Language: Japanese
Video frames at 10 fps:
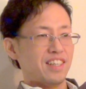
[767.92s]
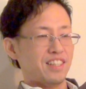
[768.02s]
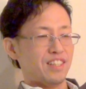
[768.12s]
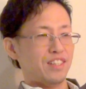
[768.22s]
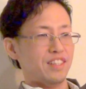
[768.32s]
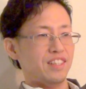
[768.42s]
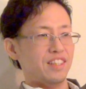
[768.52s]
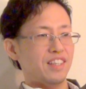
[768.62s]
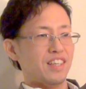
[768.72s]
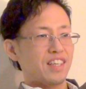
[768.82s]
うん、
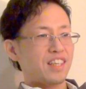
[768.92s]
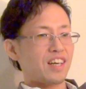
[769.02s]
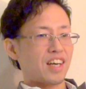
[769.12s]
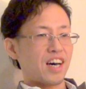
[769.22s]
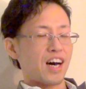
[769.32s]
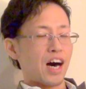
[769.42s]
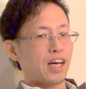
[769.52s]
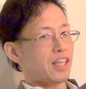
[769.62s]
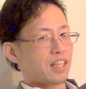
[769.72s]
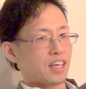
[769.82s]
だから
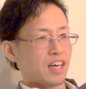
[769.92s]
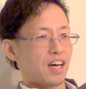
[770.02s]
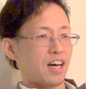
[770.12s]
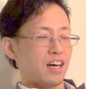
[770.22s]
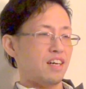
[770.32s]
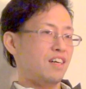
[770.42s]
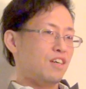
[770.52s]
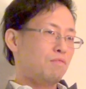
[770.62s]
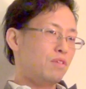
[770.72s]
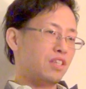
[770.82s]
あなたが
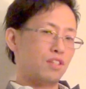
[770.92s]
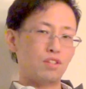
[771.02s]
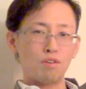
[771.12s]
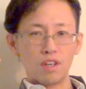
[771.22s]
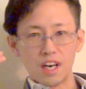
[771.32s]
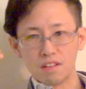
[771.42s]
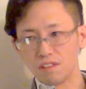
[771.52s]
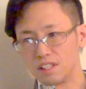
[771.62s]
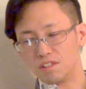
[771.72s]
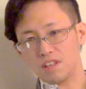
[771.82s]
もしストーカー
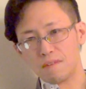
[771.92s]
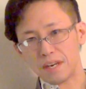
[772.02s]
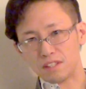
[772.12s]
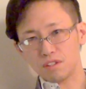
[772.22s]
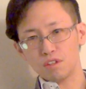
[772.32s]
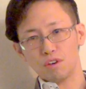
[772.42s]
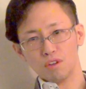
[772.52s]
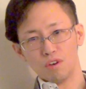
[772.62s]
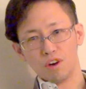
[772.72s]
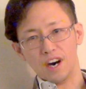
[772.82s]
とかすればするほ
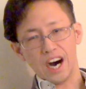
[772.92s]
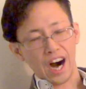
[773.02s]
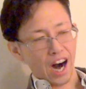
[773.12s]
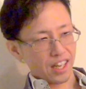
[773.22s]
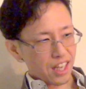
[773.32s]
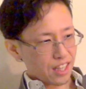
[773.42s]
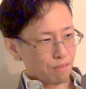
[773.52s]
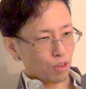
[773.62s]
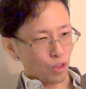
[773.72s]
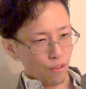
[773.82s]
ど、あなた
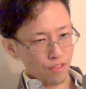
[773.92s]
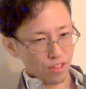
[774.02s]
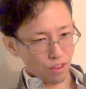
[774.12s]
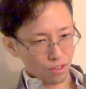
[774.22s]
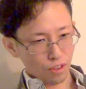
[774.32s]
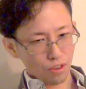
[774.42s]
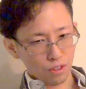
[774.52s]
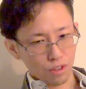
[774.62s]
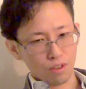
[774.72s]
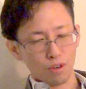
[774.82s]
もどんどんど
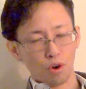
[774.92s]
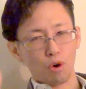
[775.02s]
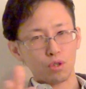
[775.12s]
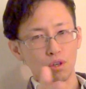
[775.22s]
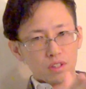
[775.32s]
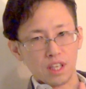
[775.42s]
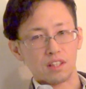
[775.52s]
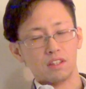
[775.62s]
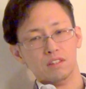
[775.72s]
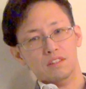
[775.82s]
んどん細く
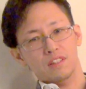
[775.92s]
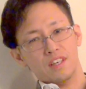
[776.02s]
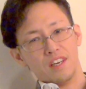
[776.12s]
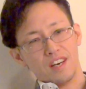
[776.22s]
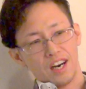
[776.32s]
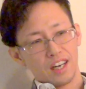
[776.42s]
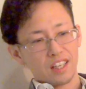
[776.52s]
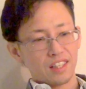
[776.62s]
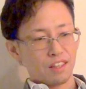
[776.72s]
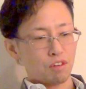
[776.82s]
なってくる。あ
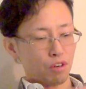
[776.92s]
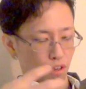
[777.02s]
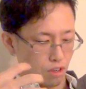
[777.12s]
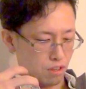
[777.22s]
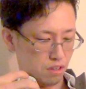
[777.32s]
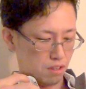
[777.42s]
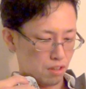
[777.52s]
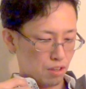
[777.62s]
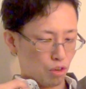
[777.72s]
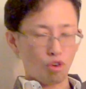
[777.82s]
なたの
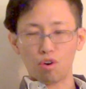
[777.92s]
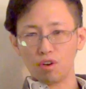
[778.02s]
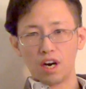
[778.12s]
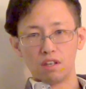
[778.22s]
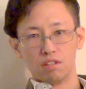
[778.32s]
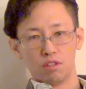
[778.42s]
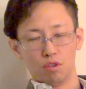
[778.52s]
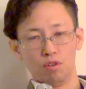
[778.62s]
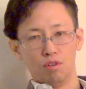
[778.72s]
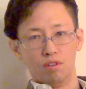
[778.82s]
心があるで
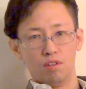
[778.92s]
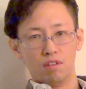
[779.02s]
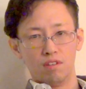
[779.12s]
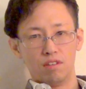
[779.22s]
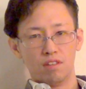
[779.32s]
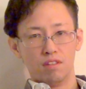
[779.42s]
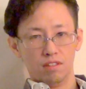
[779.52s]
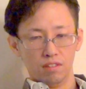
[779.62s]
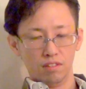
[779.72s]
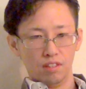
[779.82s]
しょ、
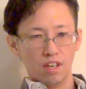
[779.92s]
うん、